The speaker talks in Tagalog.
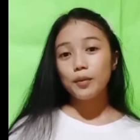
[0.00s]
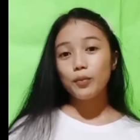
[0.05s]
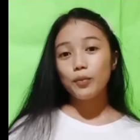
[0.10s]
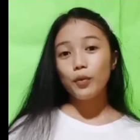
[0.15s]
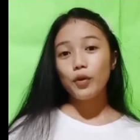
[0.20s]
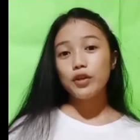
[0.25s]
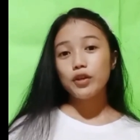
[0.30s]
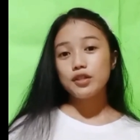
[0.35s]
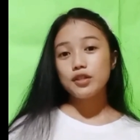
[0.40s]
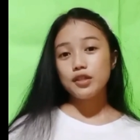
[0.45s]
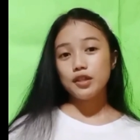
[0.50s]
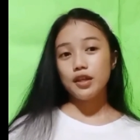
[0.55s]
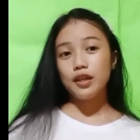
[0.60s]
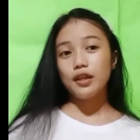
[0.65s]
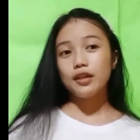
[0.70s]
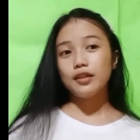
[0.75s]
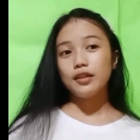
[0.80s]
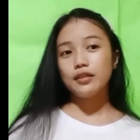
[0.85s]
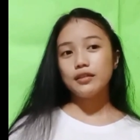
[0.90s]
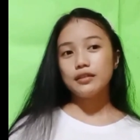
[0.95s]
po engineer.
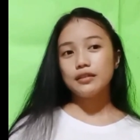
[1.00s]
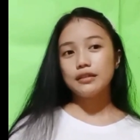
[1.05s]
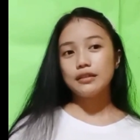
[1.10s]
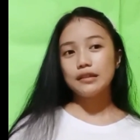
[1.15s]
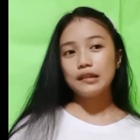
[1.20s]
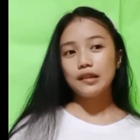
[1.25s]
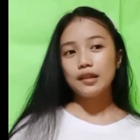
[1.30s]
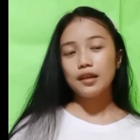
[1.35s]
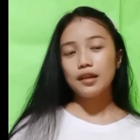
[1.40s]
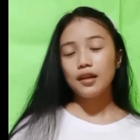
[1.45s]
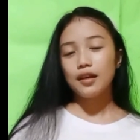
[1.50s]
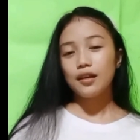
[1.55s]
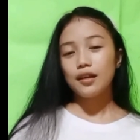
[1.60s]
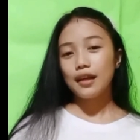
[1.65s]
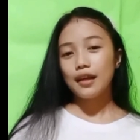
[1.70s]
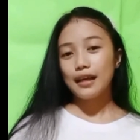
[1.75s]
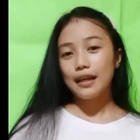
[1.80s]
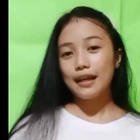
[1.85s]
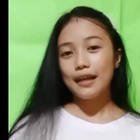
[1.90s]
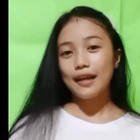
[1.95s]

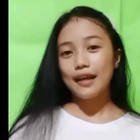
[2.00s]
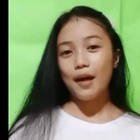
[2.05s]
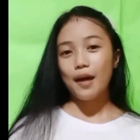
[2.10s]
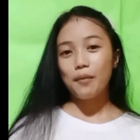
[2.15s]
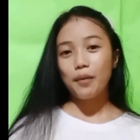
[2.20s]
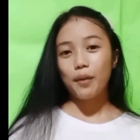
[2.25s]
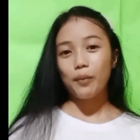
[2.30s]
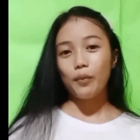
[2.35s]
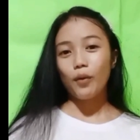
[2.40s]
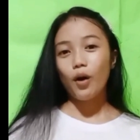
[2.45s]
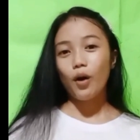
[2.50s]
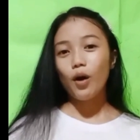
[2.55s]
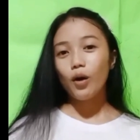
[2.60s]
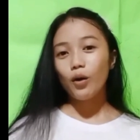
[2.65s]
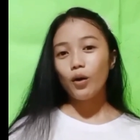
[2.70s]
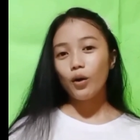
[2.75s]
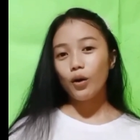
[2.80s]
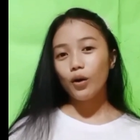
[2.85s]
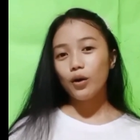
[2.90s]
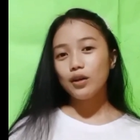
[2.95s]
Hikiramay po ako.
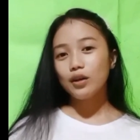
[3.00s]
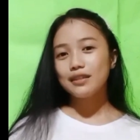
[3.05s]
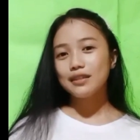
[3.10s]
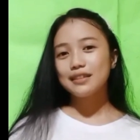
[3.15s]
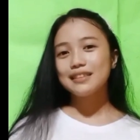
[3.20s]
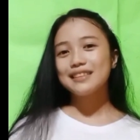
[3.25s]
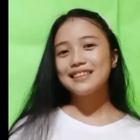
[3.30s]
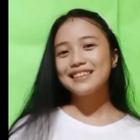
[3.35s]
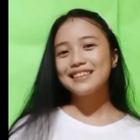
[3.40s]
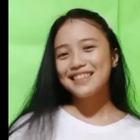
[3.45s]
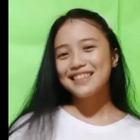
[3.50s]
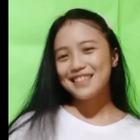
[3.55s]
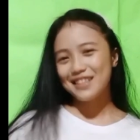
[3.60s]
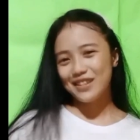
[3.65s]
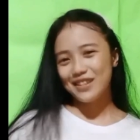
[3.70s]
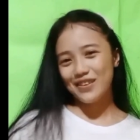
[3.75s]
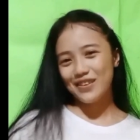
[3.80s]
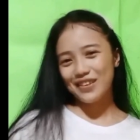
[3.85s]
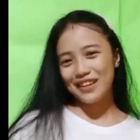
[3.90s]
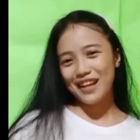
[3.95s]
Joke
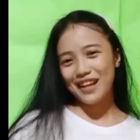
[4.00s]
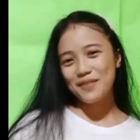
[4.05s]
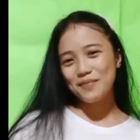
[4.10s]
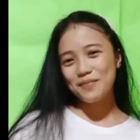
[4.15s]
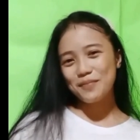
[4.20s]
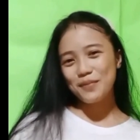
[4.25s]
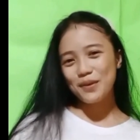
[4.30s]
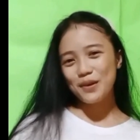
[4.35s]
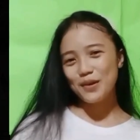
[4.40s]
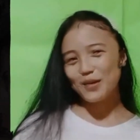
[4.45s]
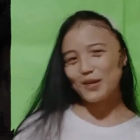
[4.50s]
lang po.